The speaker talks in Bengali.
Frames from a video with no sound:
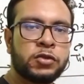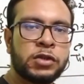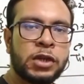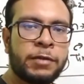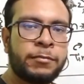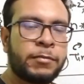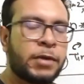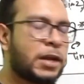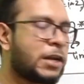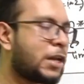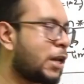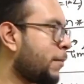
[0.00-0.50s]
ক্ষেত্রে হচ্ছে
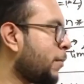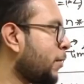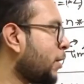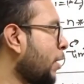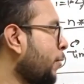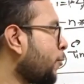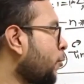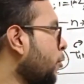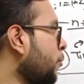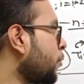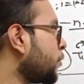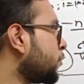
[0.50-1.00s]
আমরা এই টাইপের
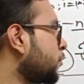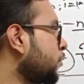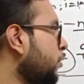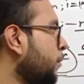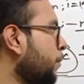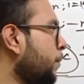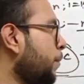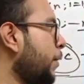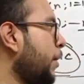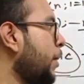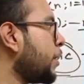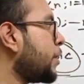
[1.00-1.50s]
টাইম
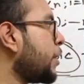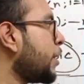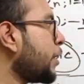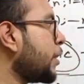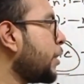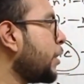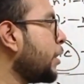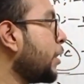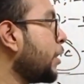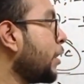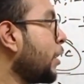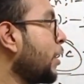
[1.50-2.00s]
কমপ্লেক্সিটি পেয়ে
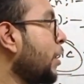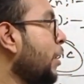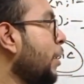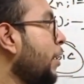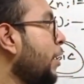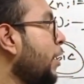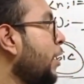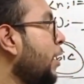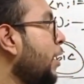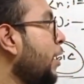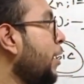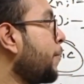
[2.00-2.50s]
থাকি
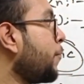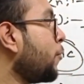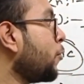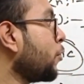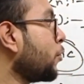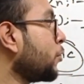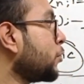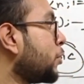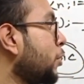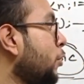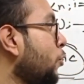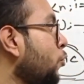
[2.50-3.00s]

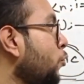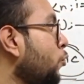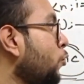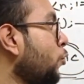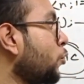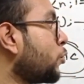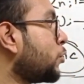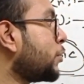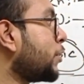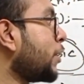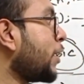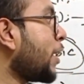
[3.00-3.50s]
এবং যেহেতু
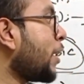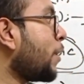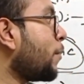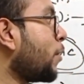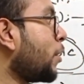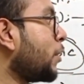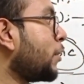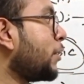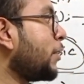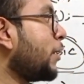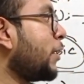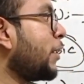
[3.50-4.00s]
হচ্ছে
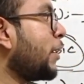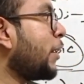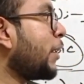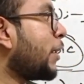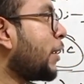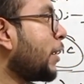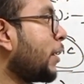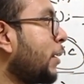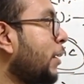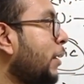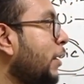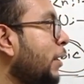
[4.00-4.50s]
আমাদের
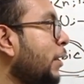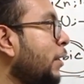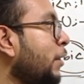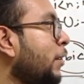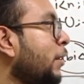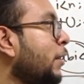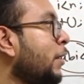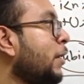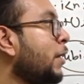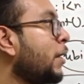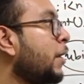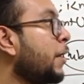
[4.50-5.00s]
এখানে
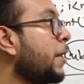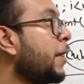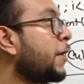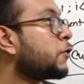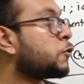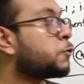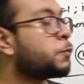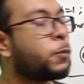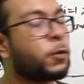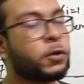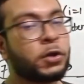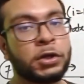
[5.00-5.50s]

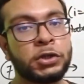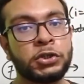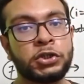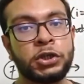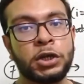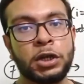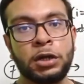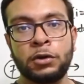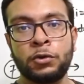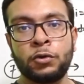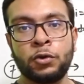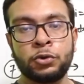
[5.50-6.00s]

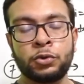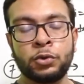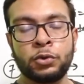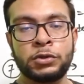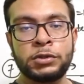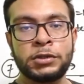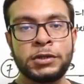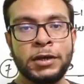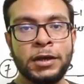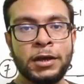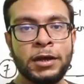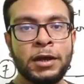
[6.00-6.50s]
এক্সপোনেনশিয়াল গ্রোথ
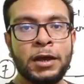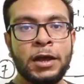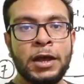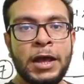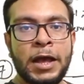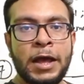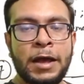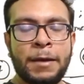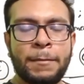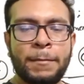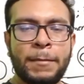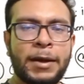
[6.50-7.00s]
হচ্ছে
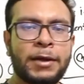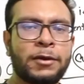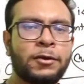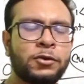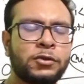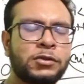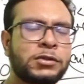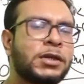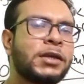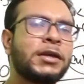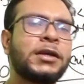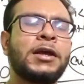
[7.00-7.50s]
মান
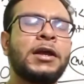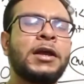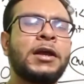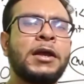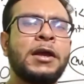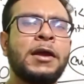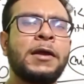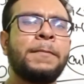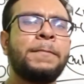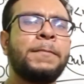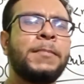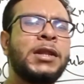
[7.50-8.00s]
হচ্ছে
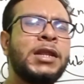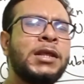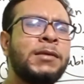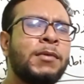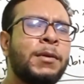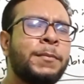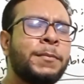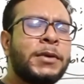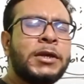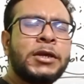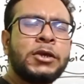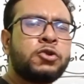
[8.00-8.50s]

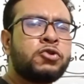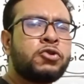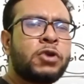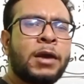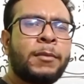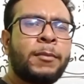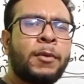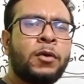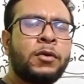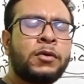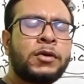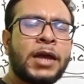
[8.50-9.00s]
মিনিমাম কিছু
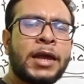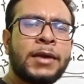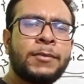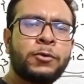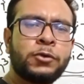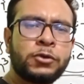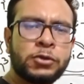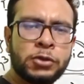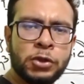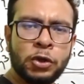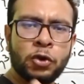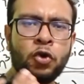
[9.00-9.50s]
অ্যামাউন্ট টাইম
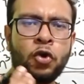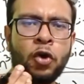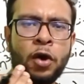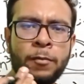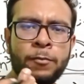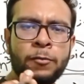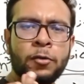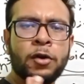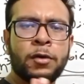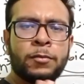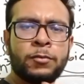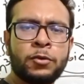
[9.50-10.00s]
হচ্ছে
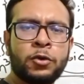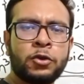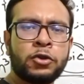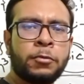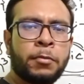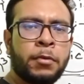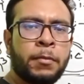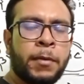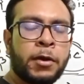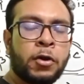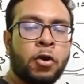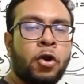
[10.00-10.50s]
কম কম গ্রোথ
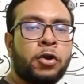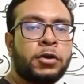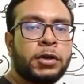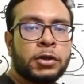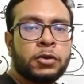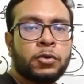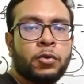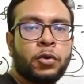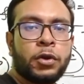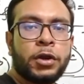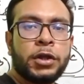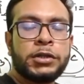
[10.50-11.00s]
হবে বাট
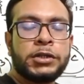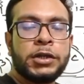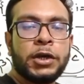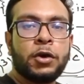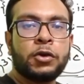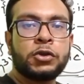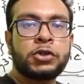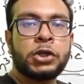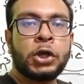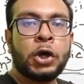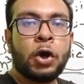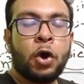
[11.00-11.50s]
হঠাৎ করে যে
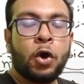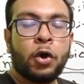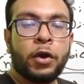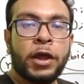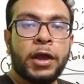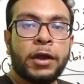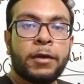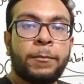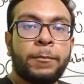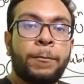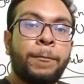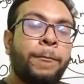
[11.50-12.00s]
হচ্ছে
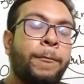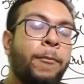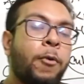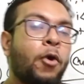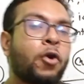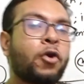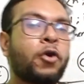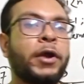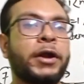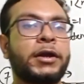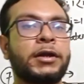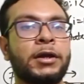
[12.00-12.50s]
অনেক
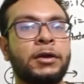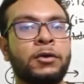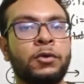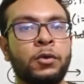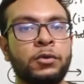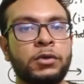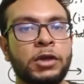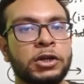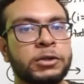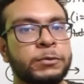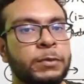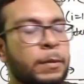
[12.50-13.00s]
বড় একটা
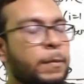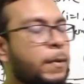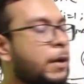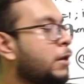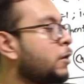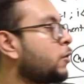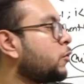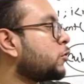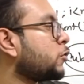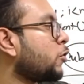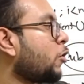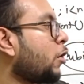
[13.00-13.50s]
গ্রোথ আসবে
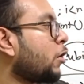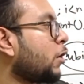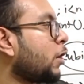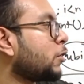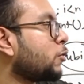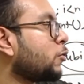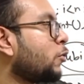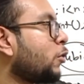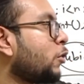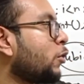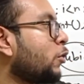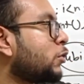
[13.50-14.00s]
মানে হচ্ছে
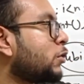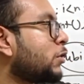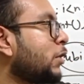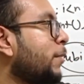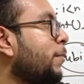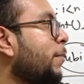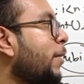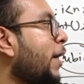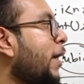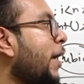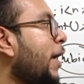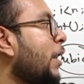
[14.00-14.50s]
হঠাৎ করে হচ্ছে
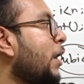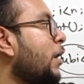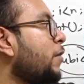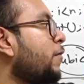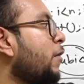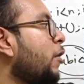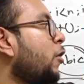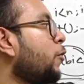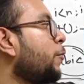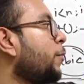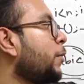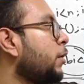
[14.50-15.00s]
বা এনের
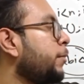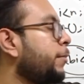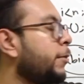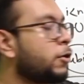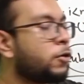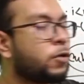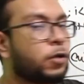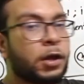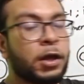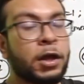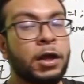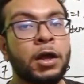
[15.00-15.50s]
ভ্যালুর উপর
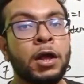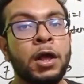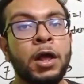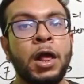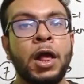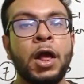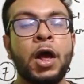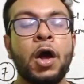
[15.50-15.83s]
ডিপেন্ড করে